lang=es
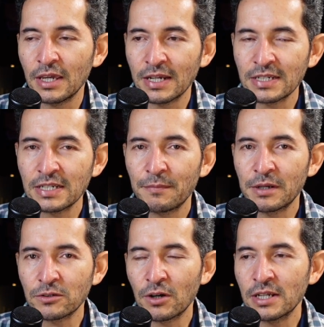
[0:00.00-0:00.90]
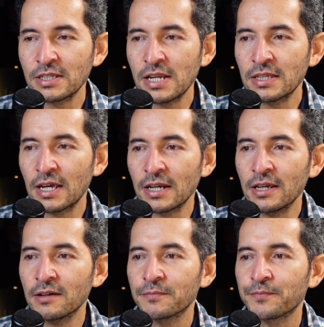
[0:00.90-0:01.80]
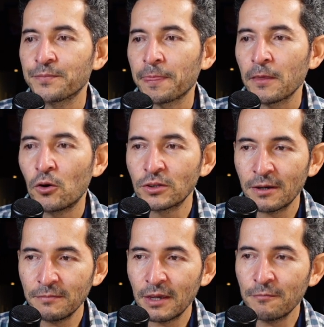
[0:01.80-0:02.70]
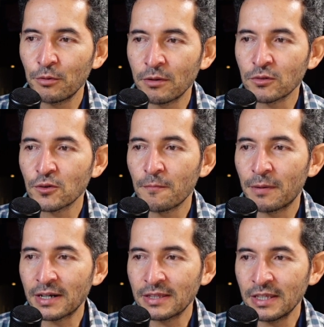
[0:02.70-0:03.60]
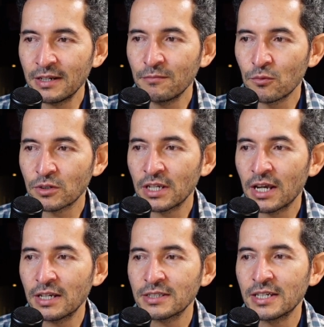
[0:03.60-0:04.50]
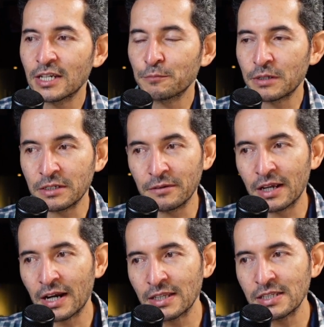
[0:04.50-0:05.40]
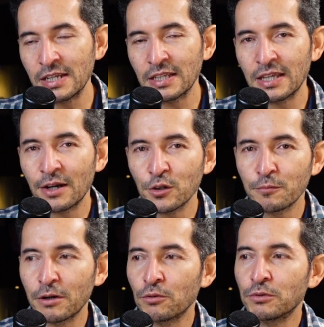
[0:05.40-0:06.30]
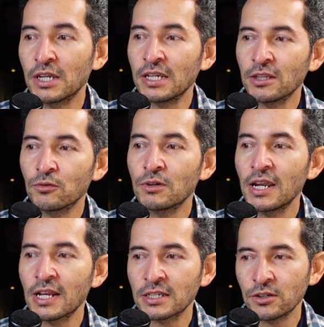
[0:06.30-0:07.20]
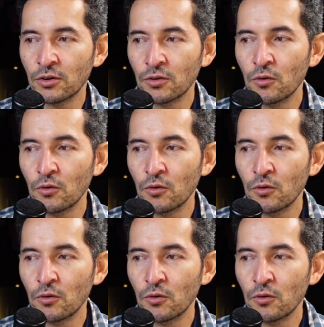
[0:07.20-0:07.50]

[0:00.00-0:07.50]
quién es esa persona destinataria. O también podemos compartir música sin especificar destinatarios, pero obteniendo una dirección